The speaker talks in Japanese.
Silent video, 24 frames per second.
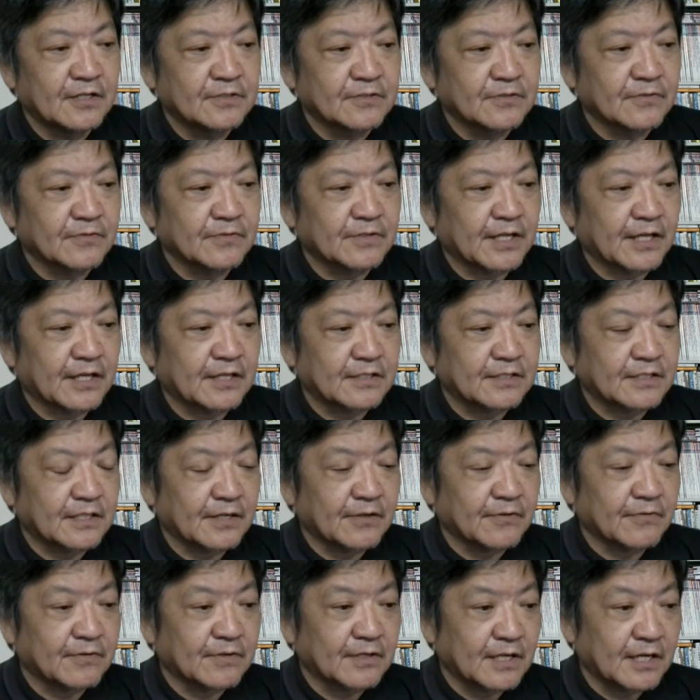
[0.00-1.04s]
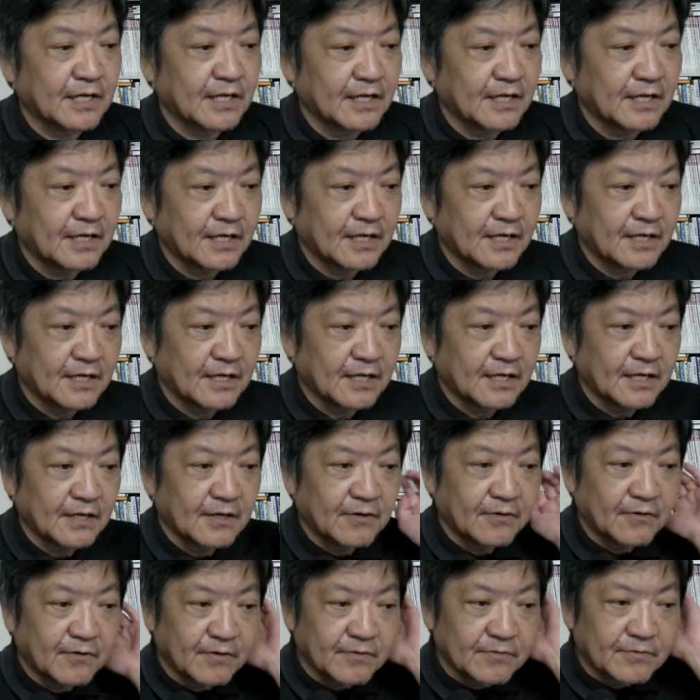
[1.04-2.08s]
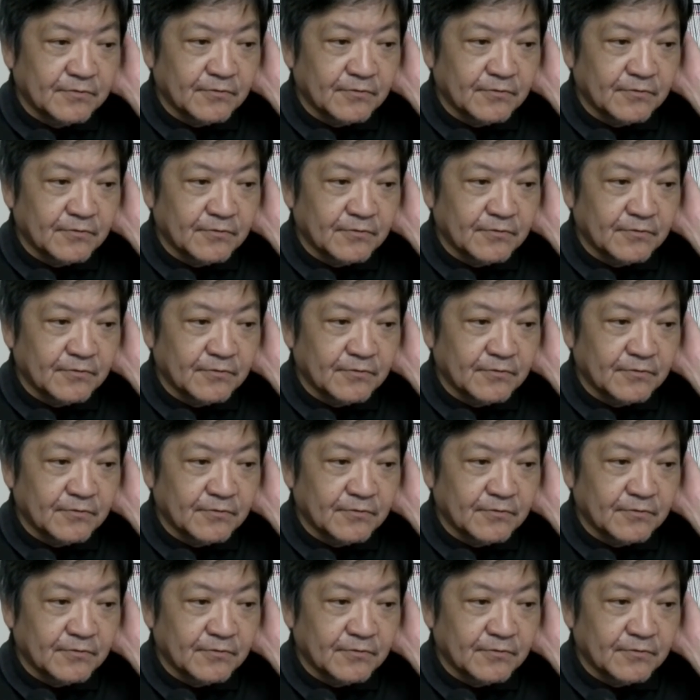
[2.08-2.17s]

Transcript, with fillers: その結果、余価、